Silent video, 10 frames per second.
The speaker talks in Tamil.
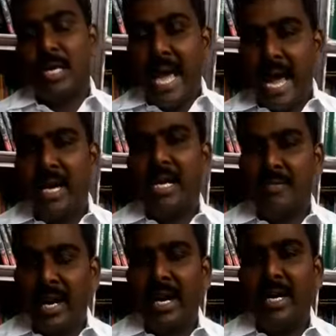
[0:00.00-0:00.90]
ஏன்
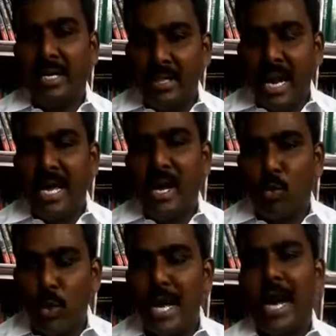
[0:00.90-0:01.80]
இவர்கள் இதிலேயே
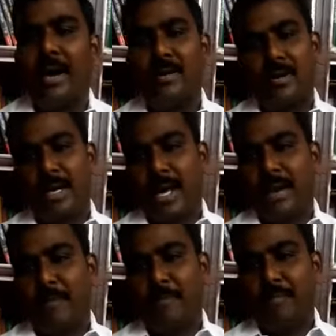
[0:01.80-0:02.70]
குறியாக
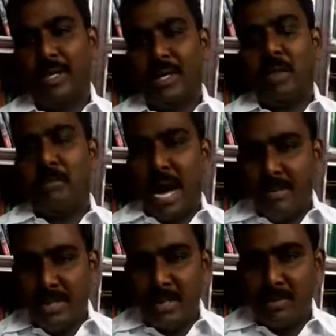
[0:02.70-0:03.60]
இருக்கிறார்கள்
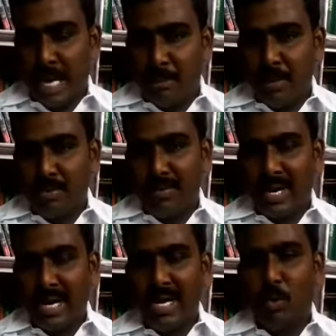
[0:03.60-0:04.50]
மாமிசம்
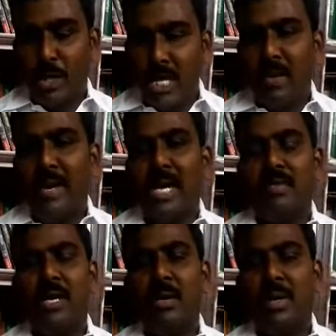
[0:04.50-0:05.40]
சாப்பிடுபவர்களை ஒதுக்கி வைக்க
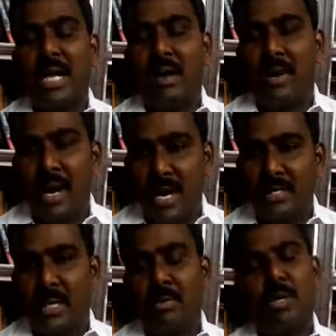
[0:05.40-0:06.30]
வேண்டும் என்றால்
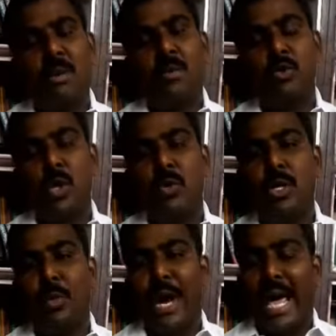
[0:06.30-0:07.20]
வருணாசிரமம் தர்மம்
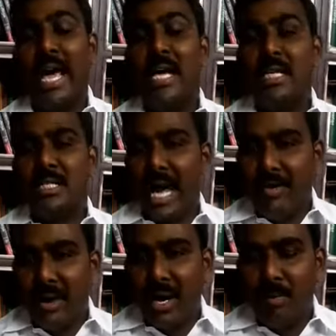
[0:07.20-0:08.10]
சொல்லுவது போல
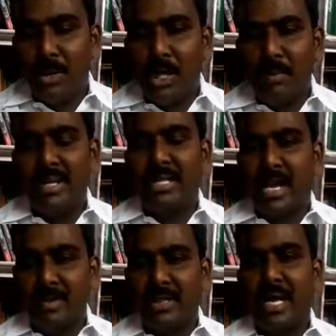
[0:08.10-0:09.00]
சைவர்கள் மட்டுமே
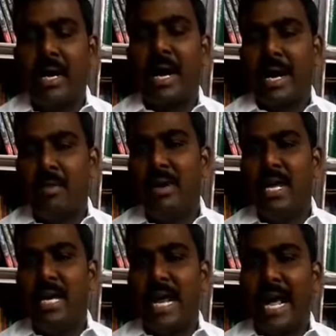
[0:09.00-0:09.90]
சைவத்தை
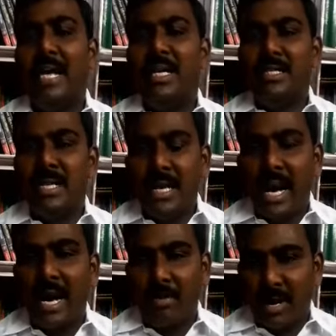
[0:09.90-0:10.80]
கடைபிடிக்கிற
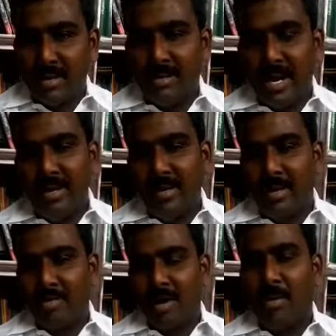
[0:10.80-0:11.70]
சிங்கார மடத்திலே
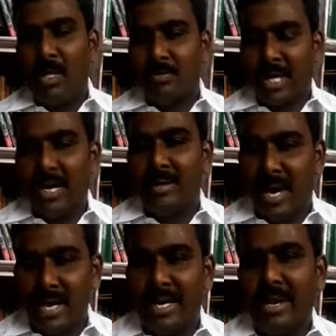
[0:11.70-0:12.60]
இருக்கிறவர்கள் மட்டும்தான் இந்த
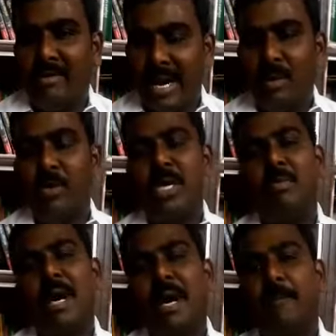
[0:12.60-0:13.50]
நாட்டிலே வாழ
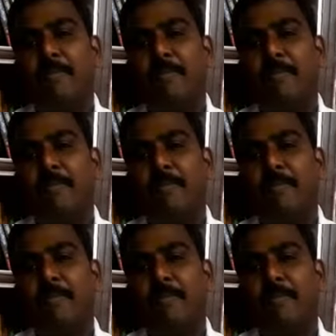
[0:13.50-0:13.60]
முடியுமா